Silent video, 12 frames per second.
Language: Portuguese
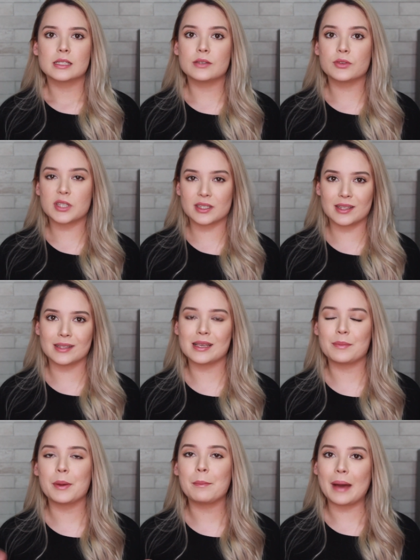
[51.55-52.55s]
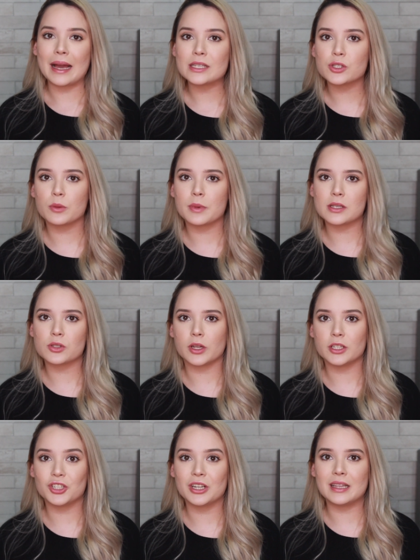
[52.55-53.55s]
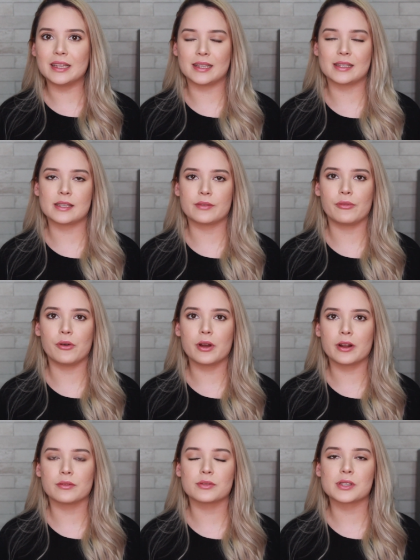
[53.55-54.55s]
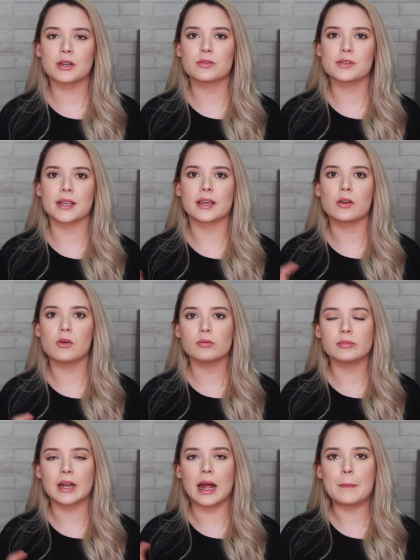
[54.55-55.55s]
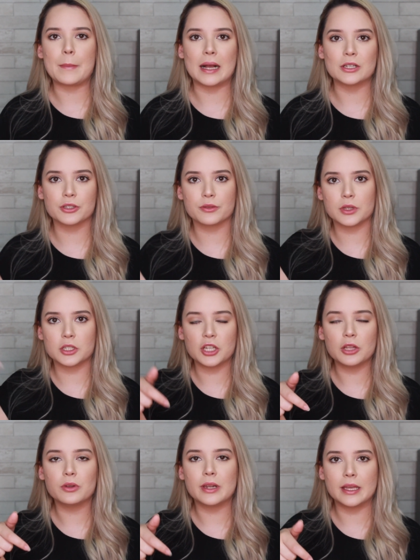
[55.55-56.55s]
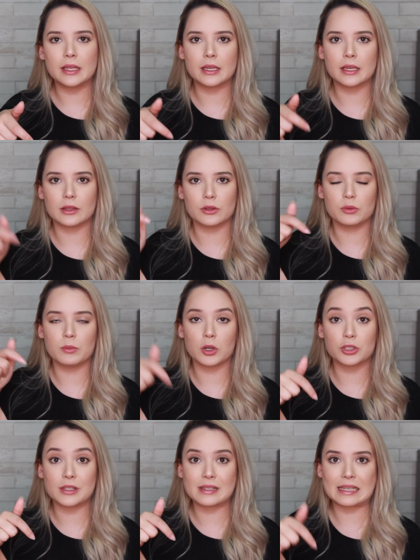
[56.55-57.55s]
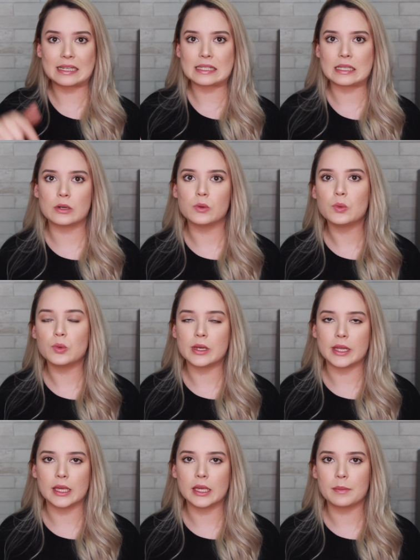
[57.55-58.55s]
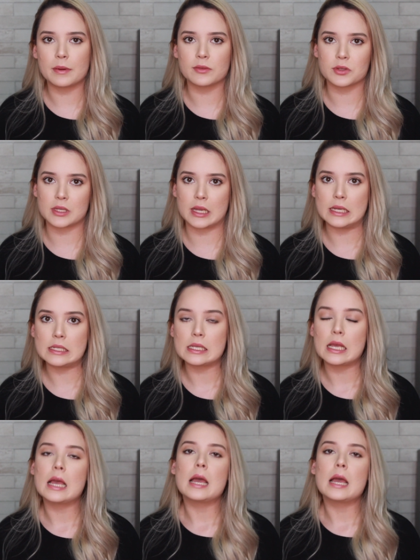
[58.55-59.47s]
Se você quiser saber mais sobre a história de Clean at Sephora, você consegue encontrar a página. Eu vou deixar no link, no box de descrição, o link para vocês.